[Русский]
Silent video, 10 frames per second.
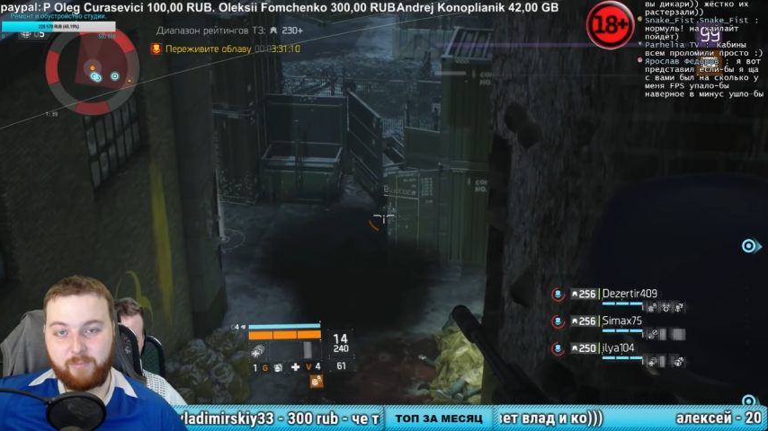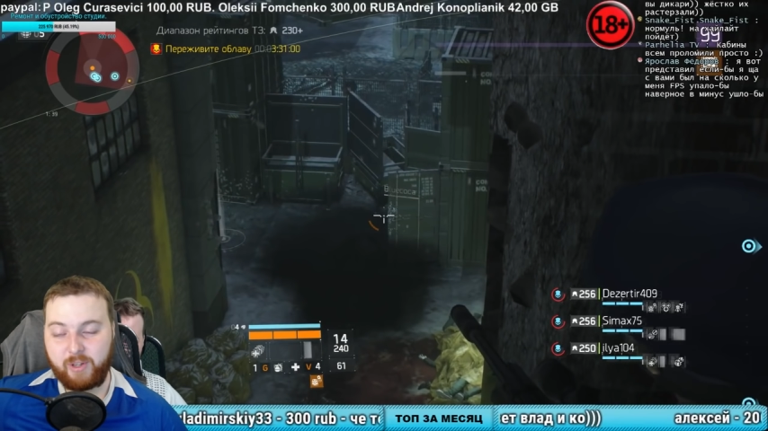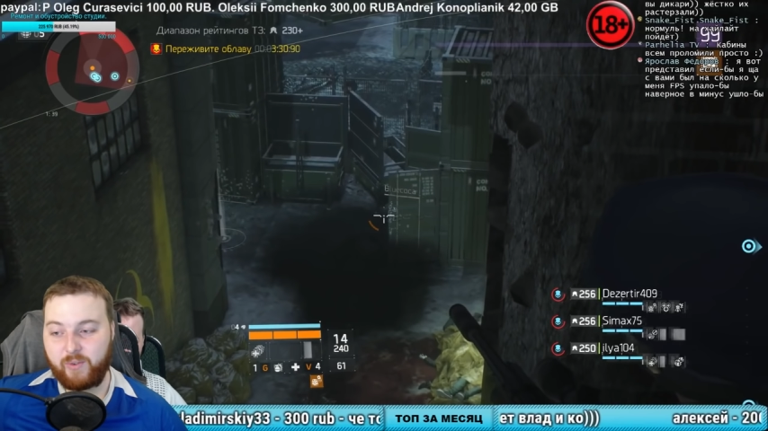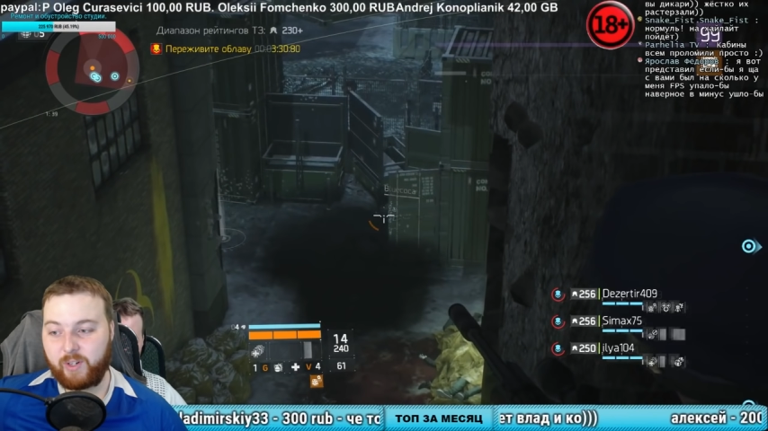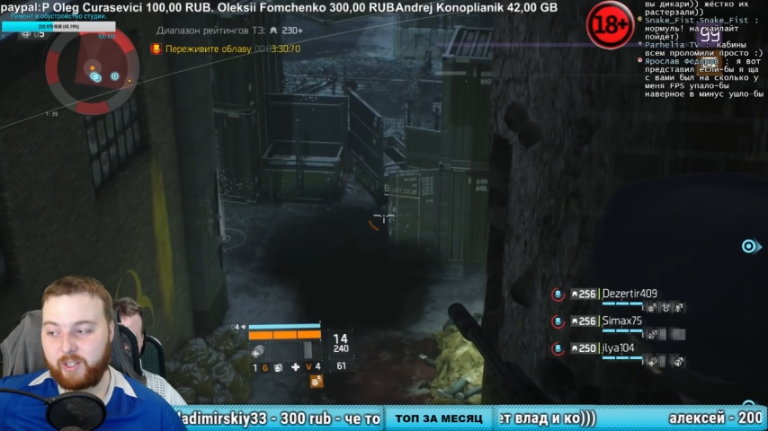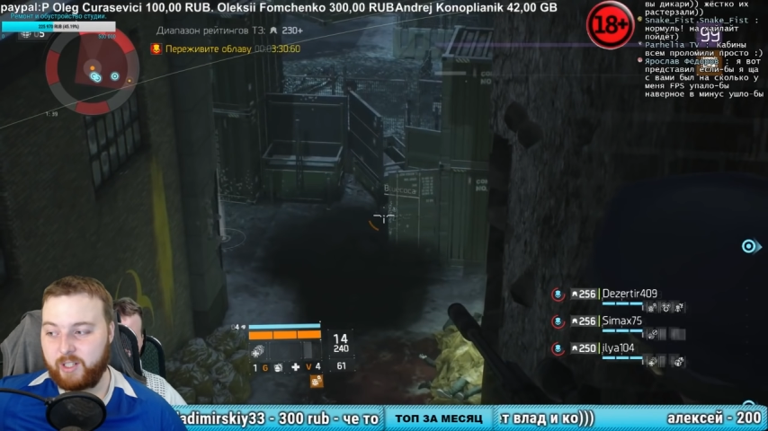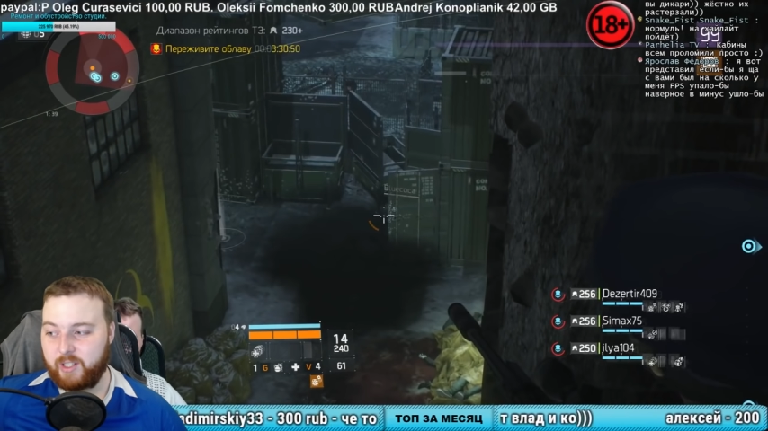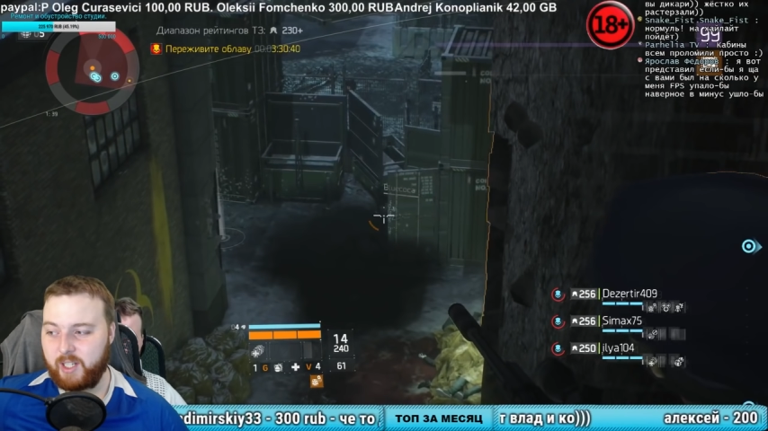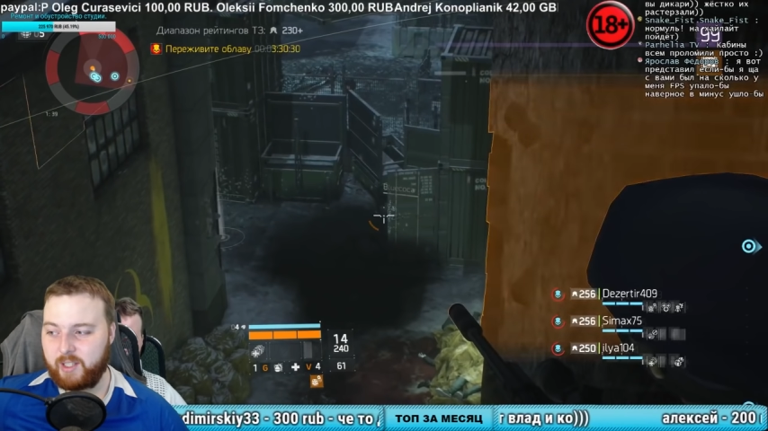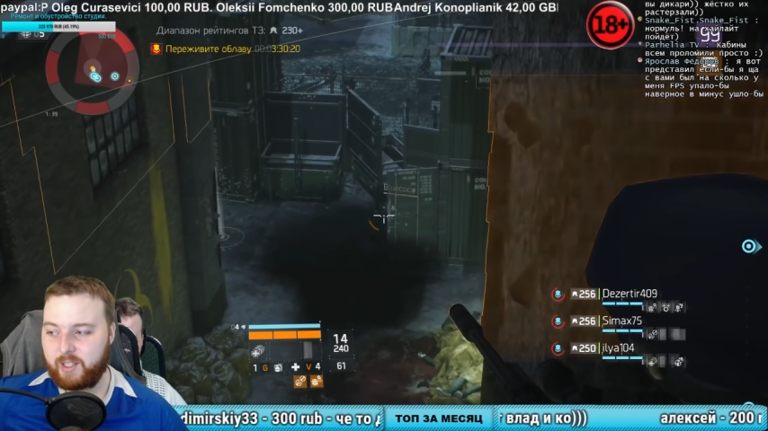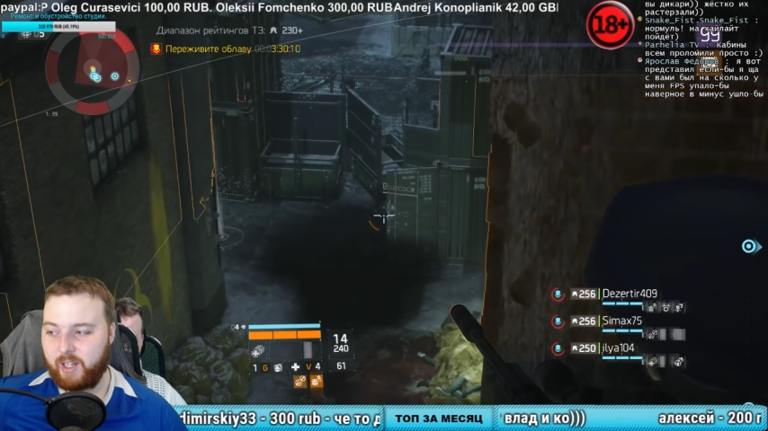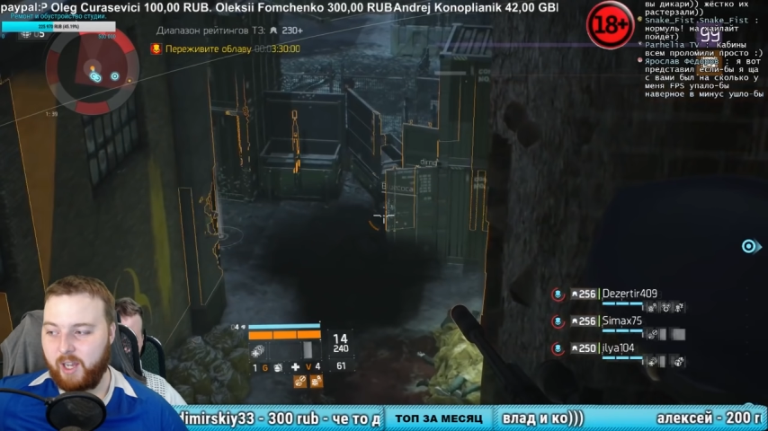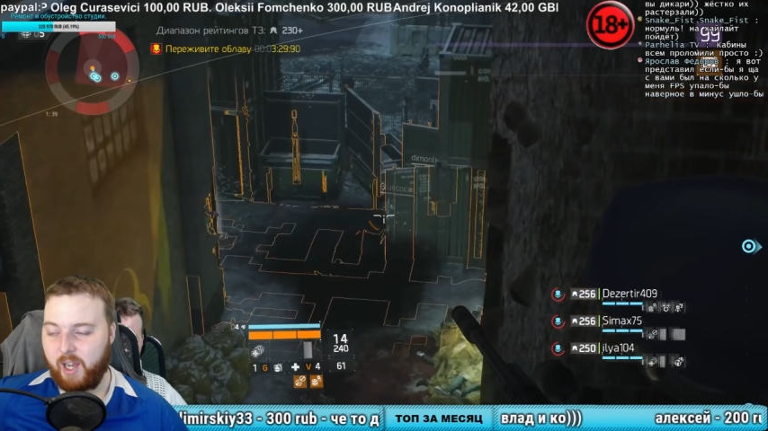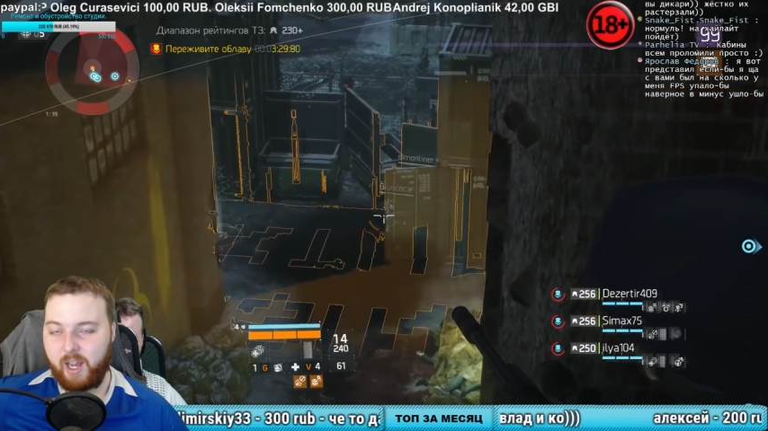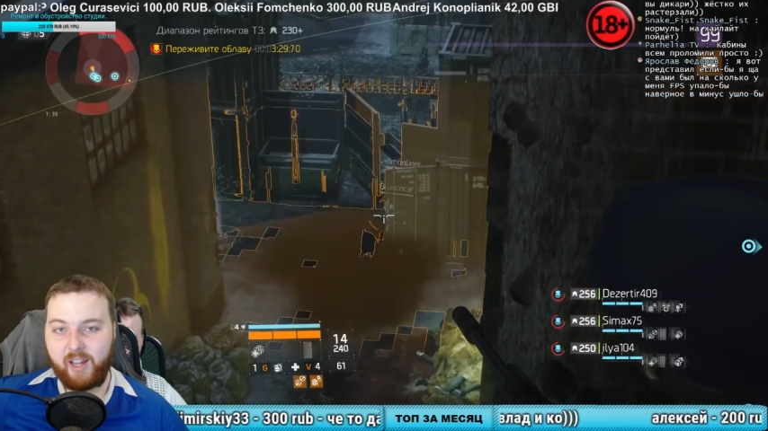первой канализации,
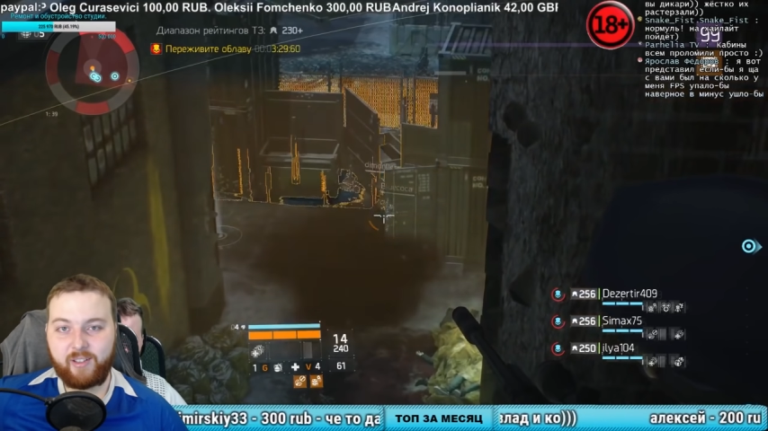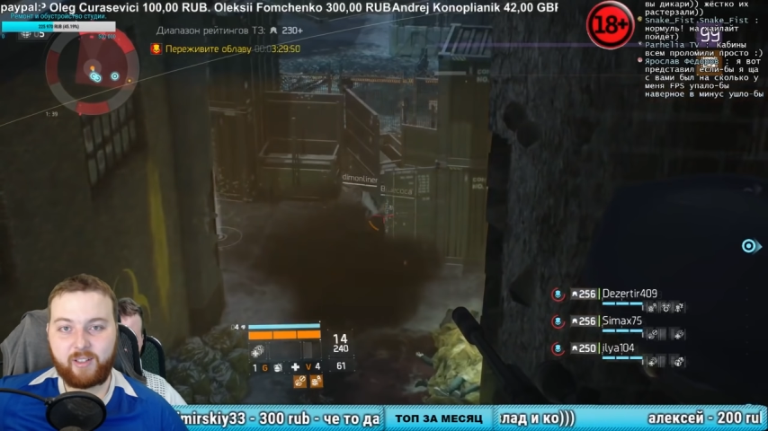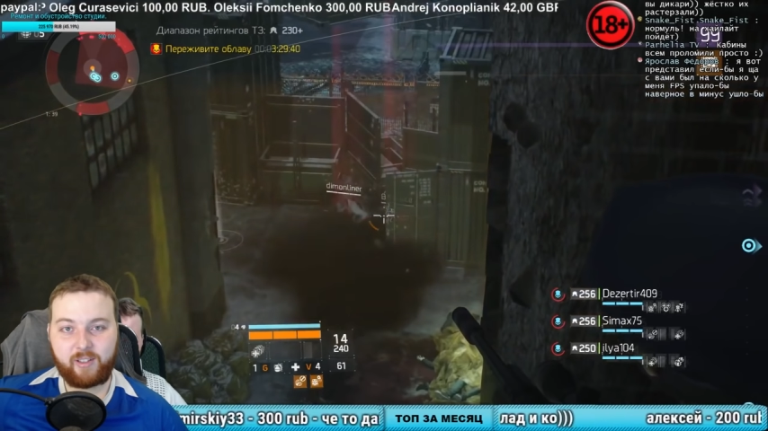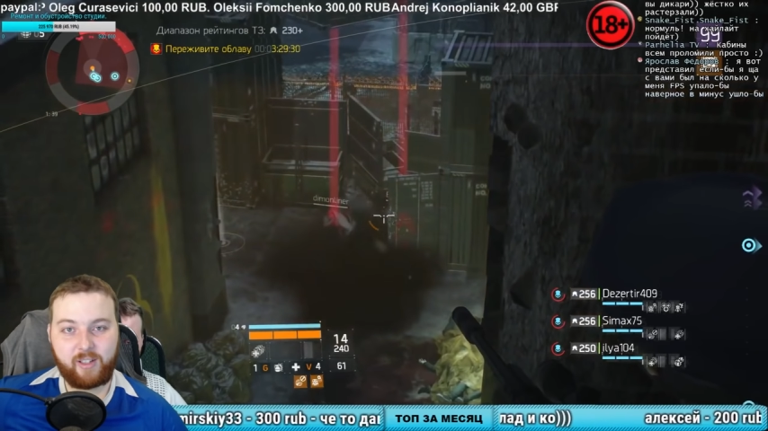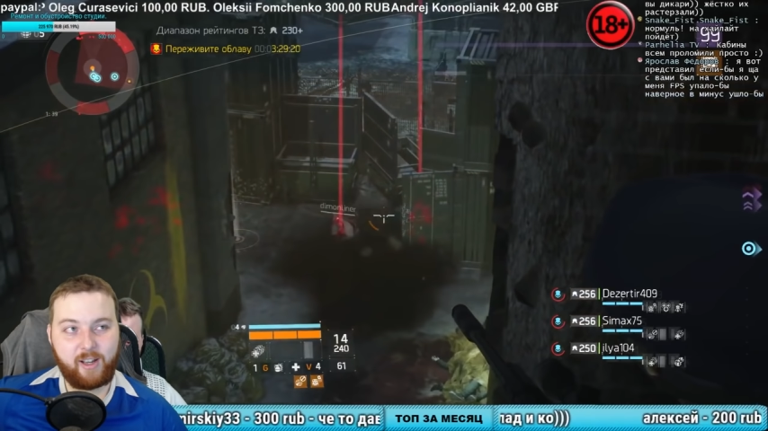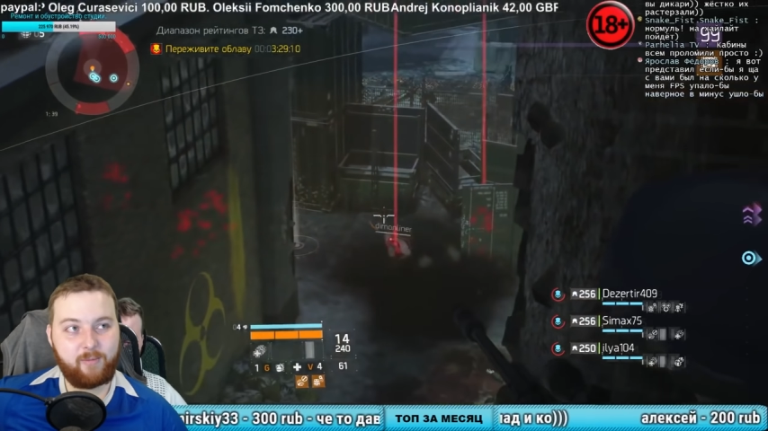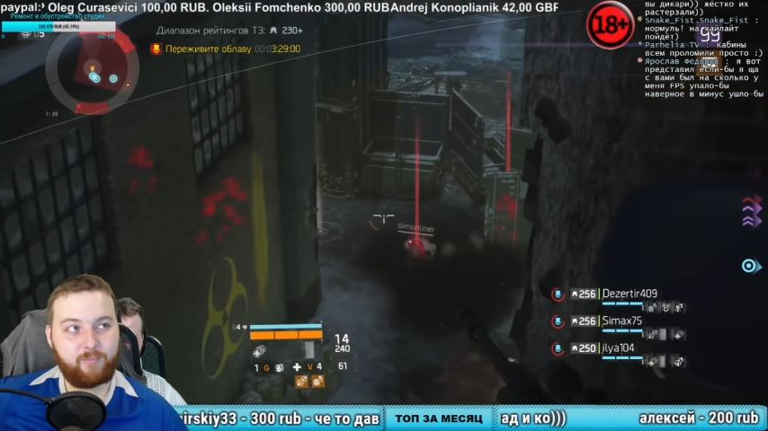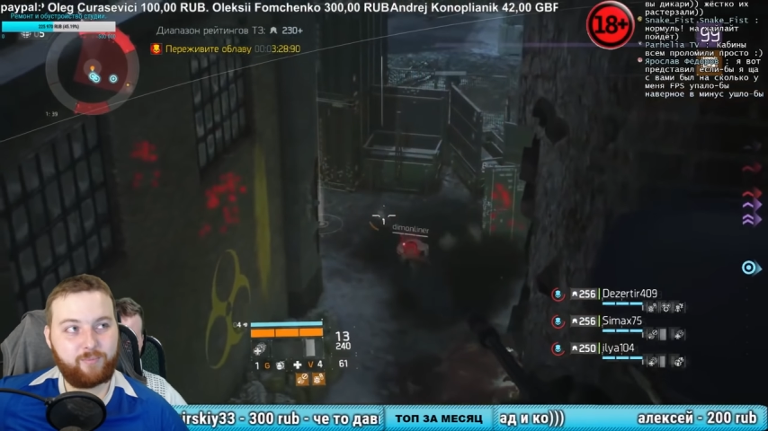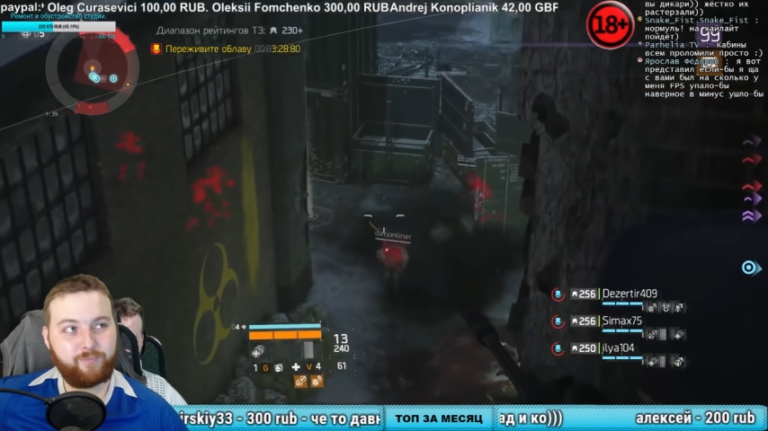это там